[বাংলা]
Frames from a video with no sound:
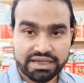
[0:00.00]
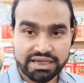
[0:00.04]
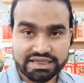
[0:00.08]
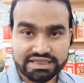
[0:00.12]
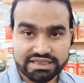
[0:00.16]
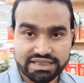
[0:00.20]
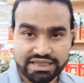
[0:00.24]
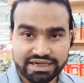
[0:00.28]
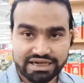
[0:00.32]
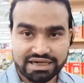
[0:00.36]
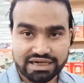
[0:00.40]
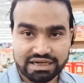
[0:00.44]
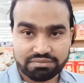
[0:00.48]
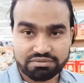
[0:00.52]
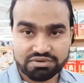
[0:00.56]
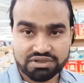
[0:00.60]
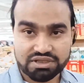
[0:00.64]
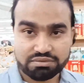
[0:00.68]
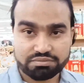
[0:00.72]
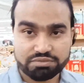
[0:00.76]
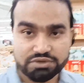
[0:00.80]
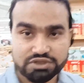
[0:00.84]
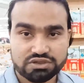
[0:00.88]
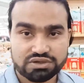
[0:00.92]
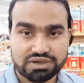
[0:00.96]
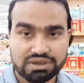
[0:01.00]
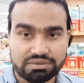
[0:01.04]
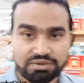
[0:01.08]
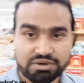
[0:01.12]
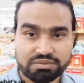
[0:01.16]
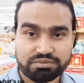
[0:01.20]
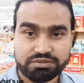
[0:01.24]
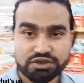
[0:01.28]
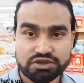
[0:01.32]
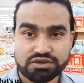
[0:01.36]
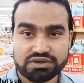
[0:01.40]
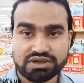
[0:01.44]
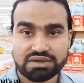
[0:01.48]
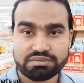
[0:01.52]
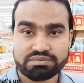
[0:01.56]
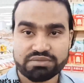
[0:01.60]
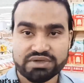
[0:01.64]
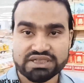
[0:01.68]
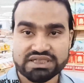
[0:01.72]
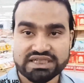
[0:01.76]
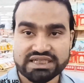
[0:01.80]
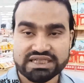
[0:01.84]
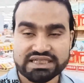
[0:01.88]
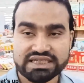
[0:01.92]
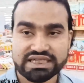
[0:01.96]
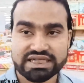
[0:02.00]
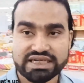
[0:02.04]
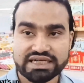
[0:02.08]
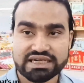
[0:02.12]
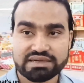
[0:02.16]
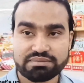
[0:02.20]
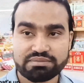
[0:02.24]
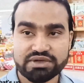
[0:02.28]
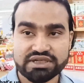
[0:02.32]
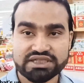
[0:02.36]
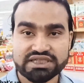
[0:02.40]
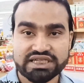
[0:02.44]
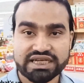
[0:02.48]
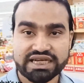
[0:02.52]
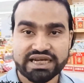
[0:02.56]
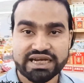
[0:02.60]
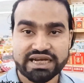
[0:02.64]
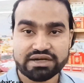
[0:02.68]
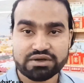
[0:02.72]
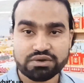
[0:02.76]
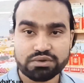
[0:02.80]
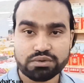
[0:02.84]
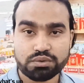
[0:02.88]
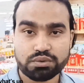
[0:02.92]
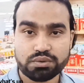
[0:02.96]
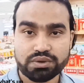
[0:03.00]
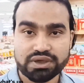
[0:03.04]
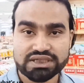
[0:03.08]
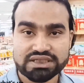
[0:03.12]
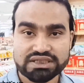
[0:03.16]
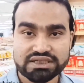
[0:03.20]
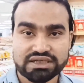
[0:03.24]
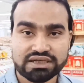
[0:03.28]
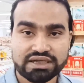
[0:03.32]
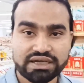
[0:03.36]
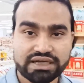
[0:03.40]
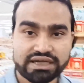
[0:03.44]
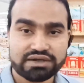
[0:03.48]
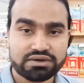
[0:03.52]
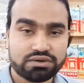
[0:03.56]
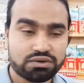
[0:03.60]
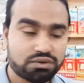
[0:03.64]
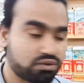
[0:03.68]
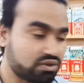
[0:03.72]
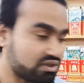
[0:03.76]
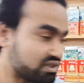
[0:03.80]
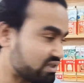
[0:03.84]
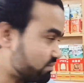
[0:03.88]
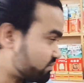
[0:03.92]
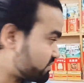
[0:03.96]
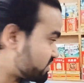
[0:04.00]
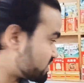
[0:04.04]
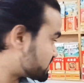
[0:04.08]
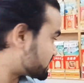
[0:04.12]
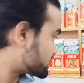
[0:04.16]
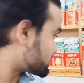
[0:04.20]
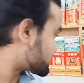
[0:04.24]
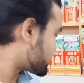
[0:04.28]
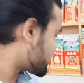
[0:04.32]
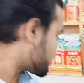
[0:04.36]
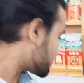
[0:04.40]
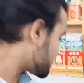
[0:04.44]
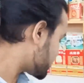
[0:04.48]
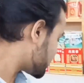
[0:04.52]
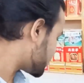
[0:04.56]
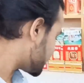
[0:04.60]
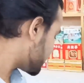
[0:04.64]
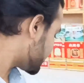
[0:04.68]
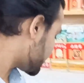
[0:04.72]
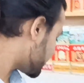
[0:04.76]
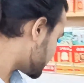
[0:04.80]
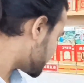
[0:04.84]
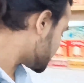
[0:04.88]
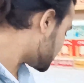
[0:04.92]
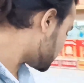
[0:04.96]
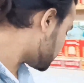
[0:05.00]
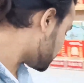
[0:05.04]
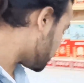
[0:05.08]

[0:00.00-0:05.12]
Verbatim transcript: এই যে দেখেন আমাদের পিছনে আমার পিছনে আপনার এর আপনার যে ক্যানগুলো আছে এগুলো হচ্ছে আপনার জিংসাং যে টিনের যে